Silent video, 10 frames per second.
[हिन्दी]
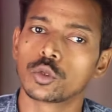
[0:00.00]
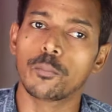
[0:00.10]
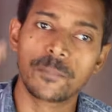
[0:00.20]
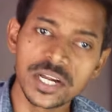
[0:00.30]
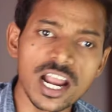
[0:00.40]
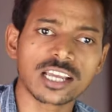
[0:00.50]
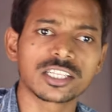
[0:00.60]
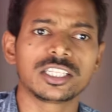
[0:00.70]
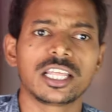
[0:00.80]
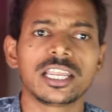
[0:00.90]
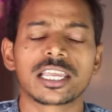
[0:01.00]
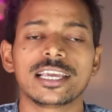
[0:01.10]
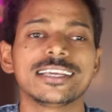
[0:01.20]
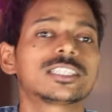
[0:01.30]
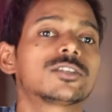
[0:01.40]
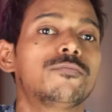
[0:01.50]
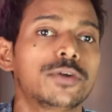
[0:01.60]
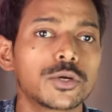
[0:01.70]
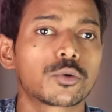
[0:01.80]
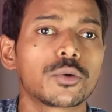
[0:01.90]
तो बिना किसी देरी के इस
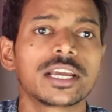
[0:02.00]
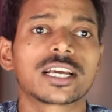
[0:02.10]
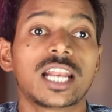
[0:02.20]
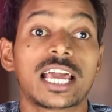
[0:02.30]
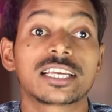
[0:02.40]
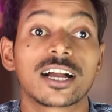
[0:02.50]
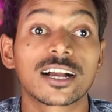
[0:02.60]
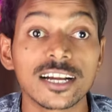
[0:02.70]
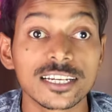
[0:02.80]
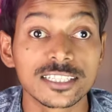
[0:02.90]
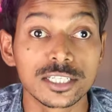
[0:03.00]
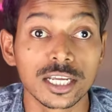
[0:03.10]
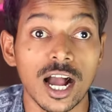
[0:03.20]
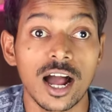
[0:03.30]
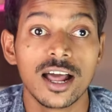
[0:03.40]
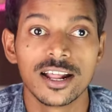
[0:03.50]
वीडियो को एक लाइक कर दीजिएगा